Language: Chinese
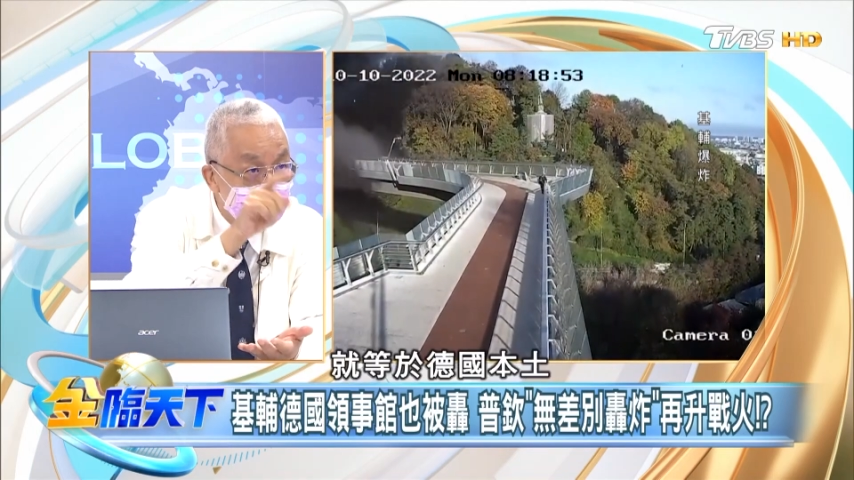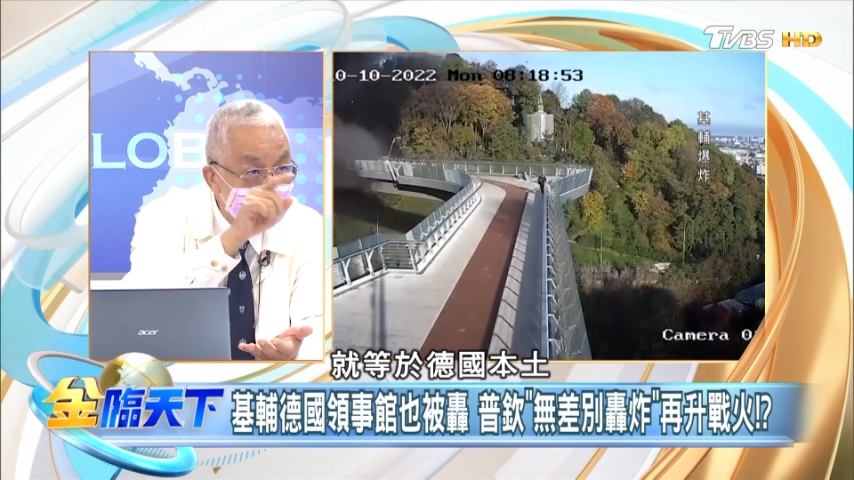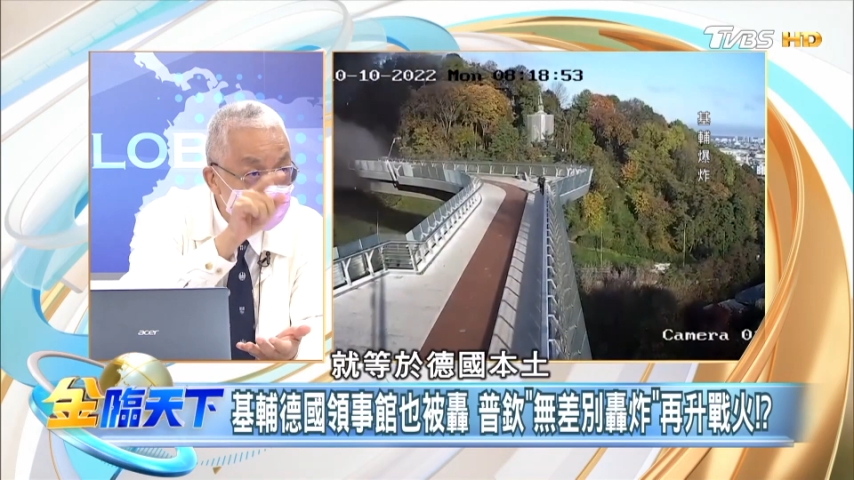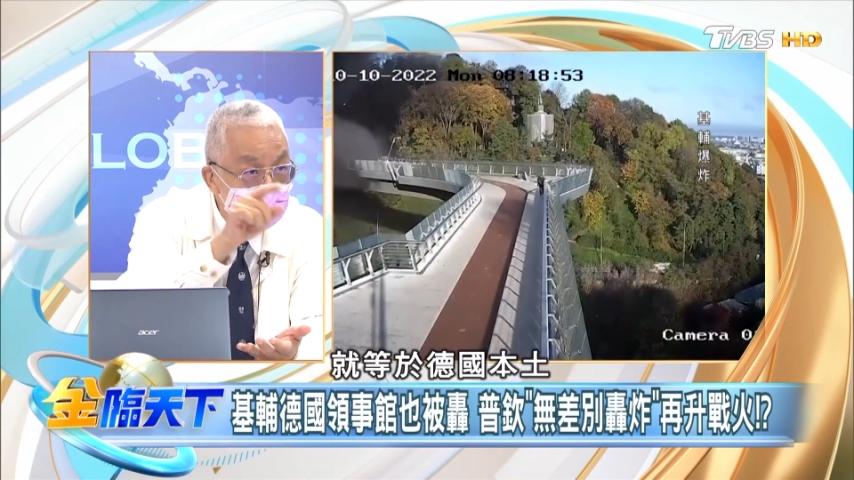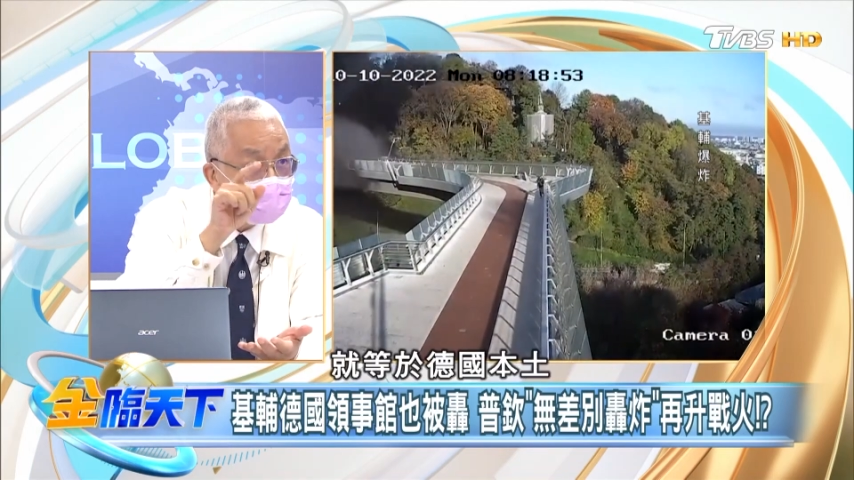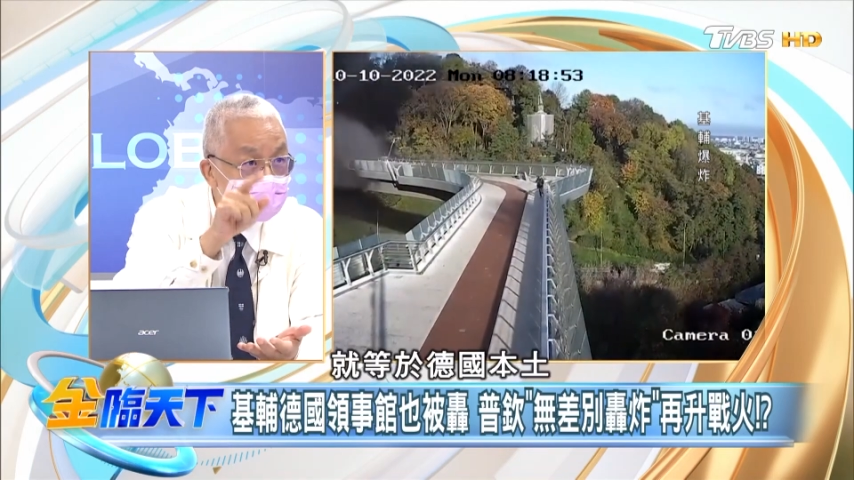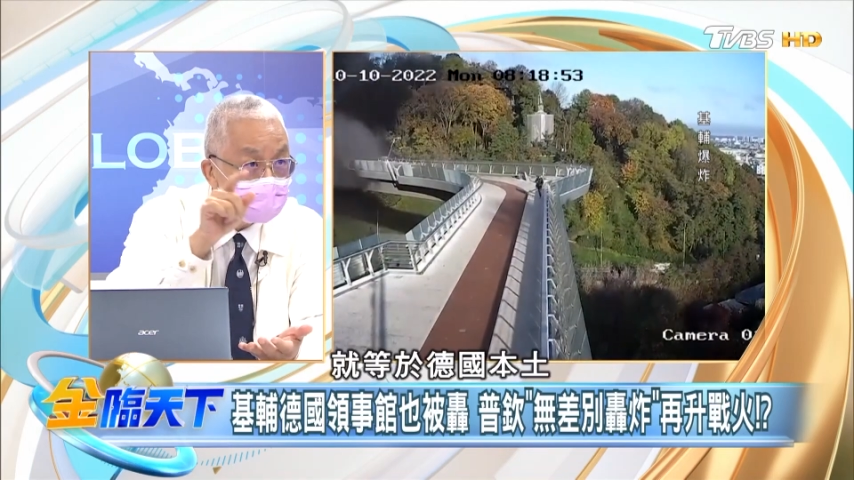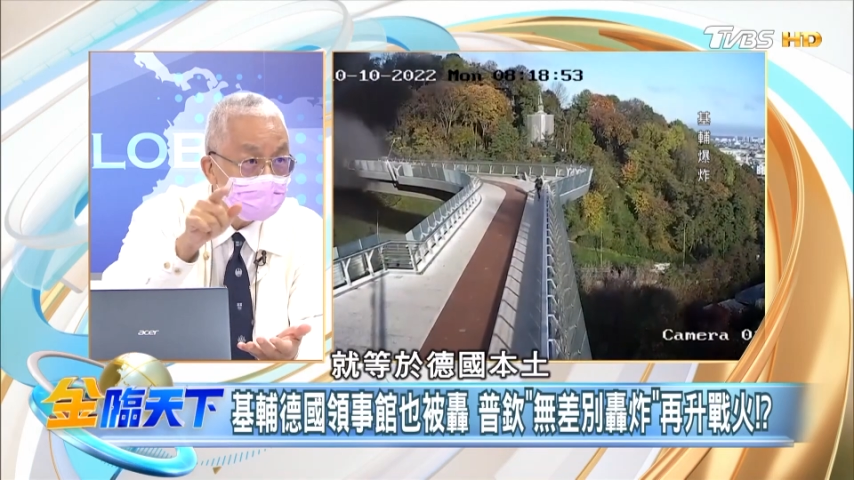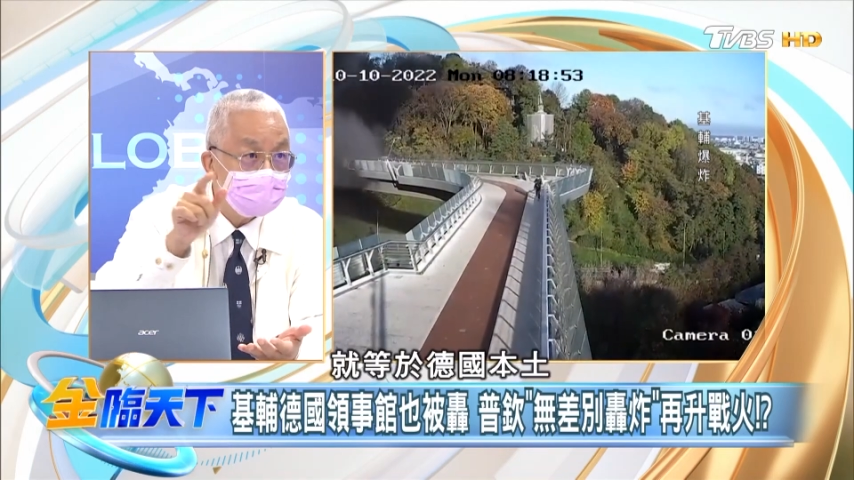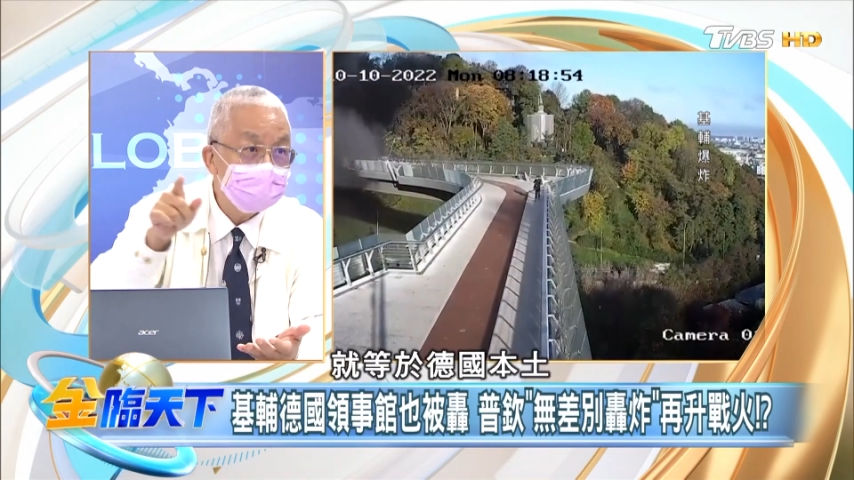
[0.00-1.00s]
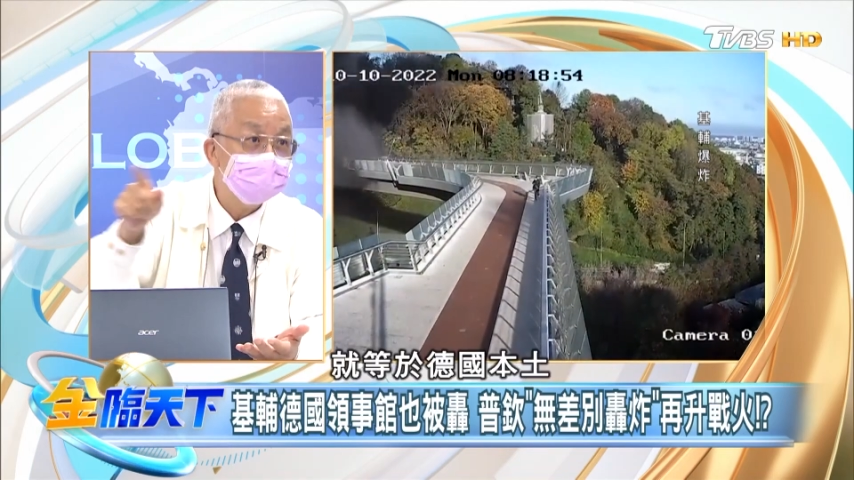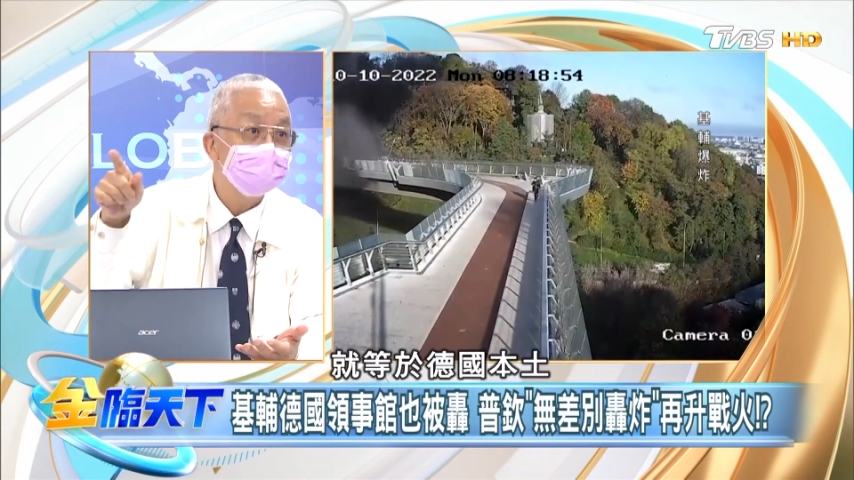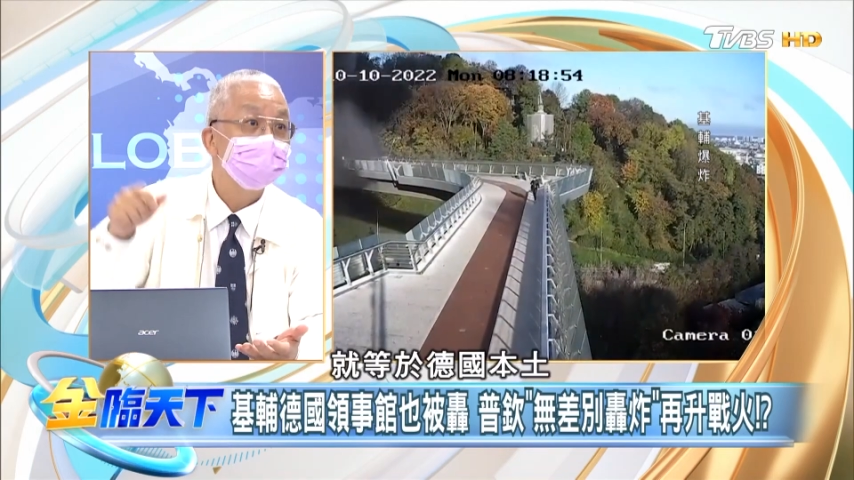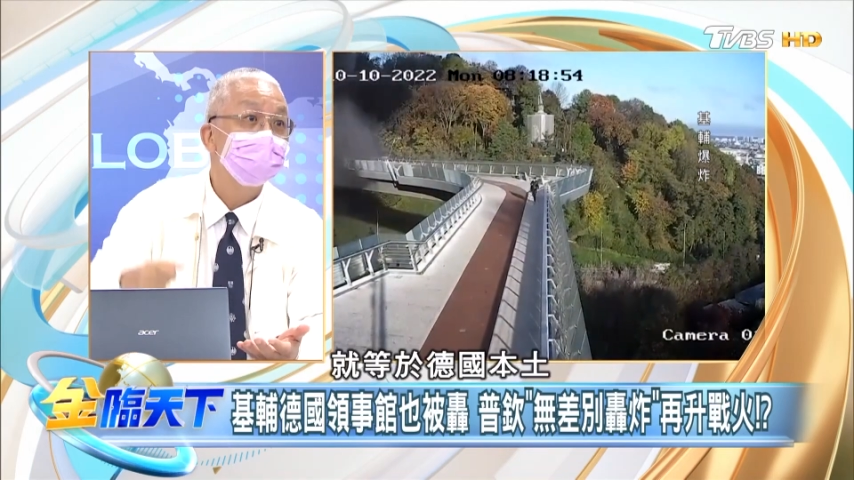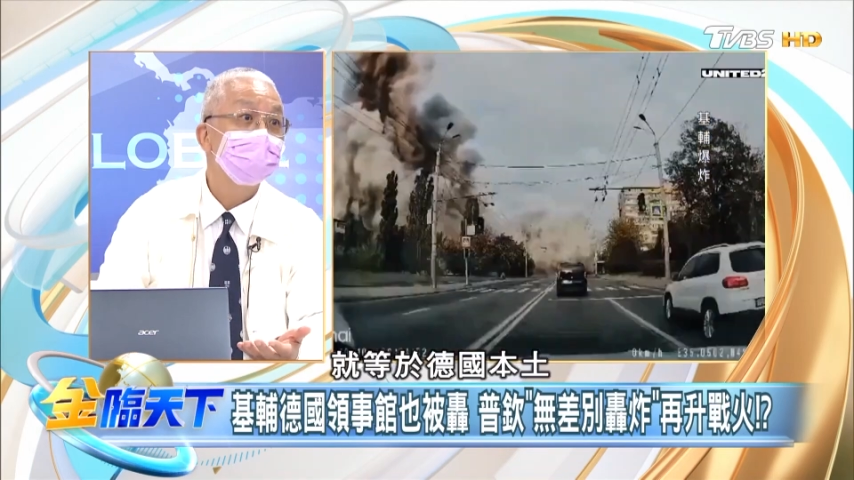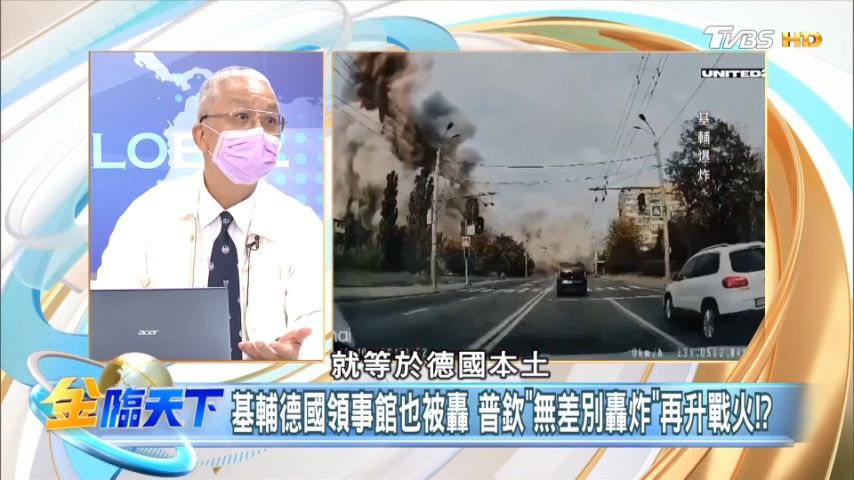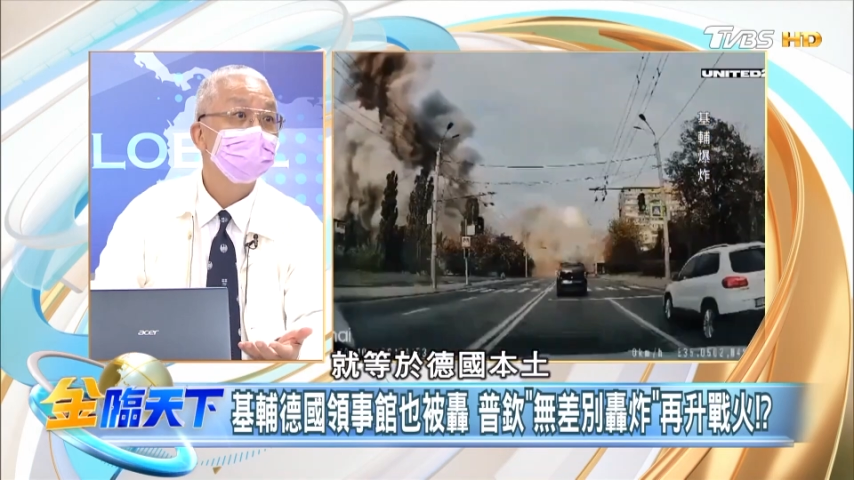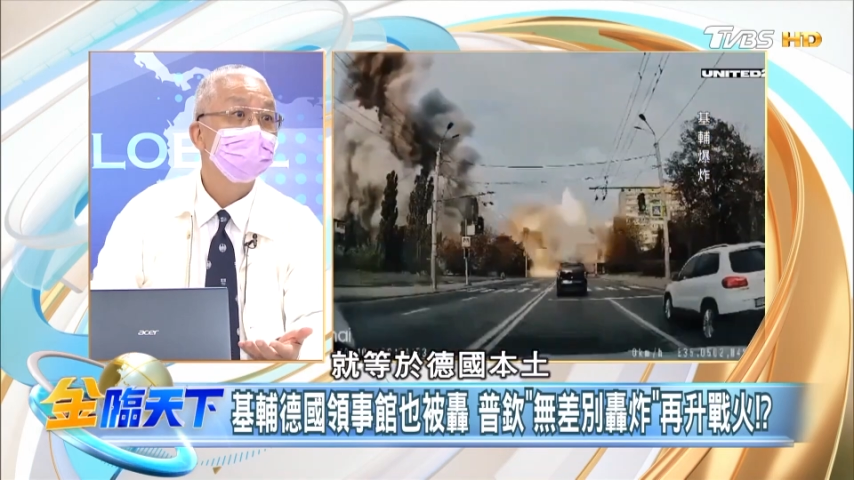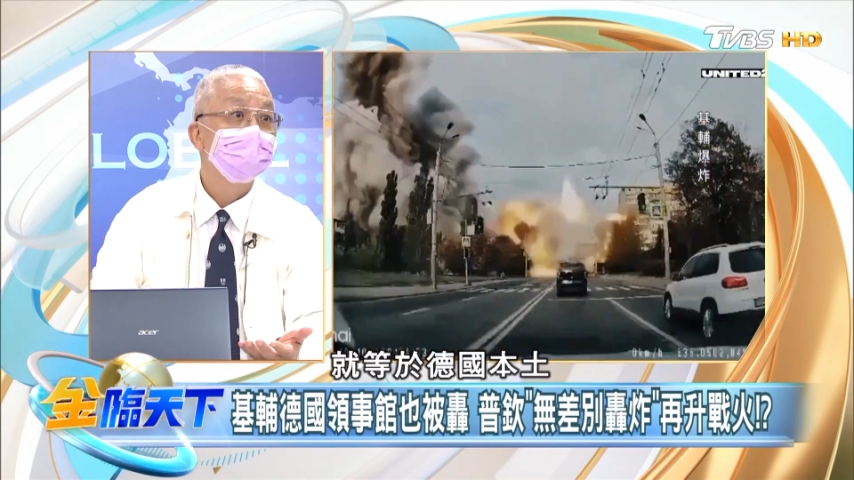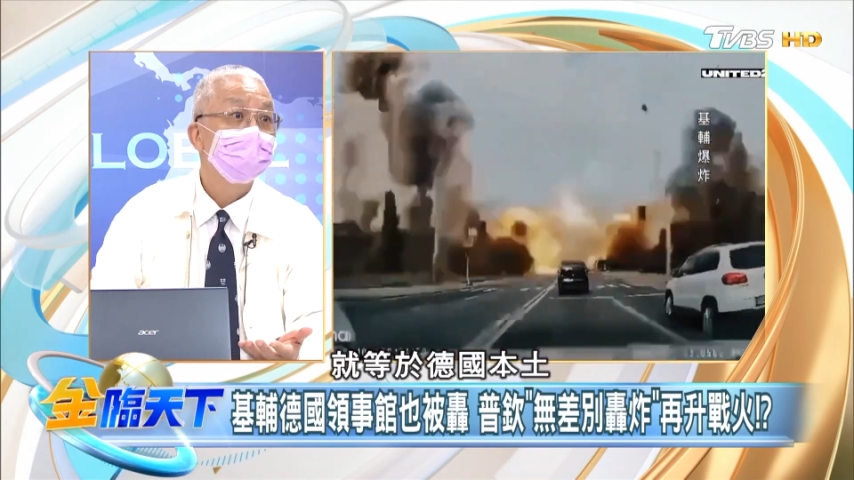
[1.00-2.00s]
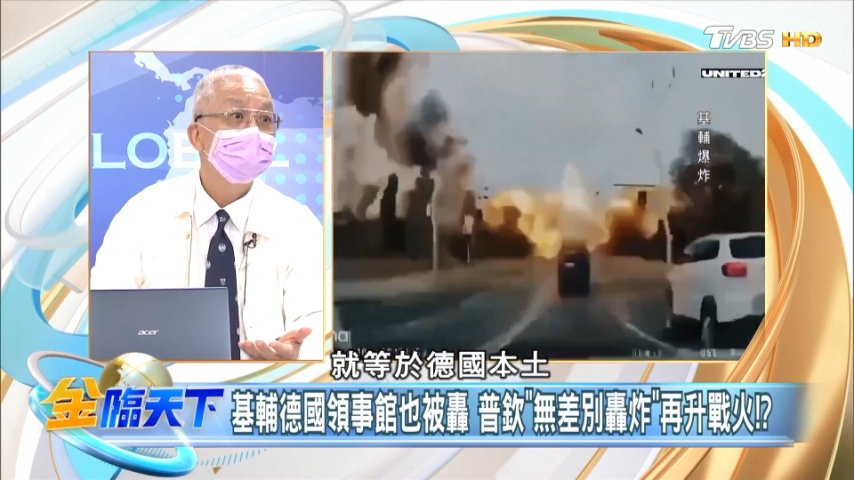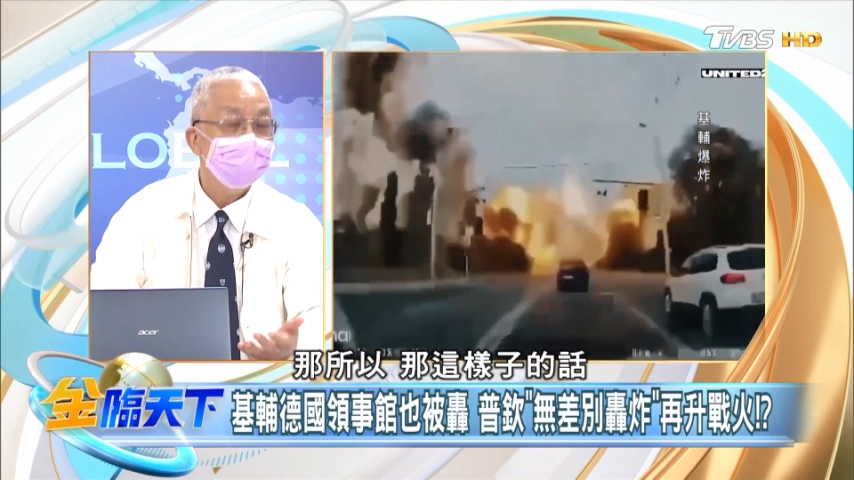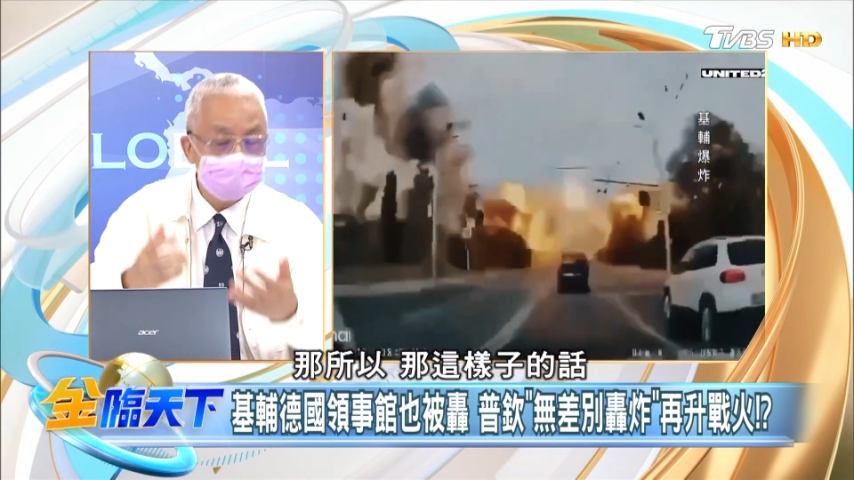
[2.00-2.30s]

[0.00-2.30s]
等于德国本土，是。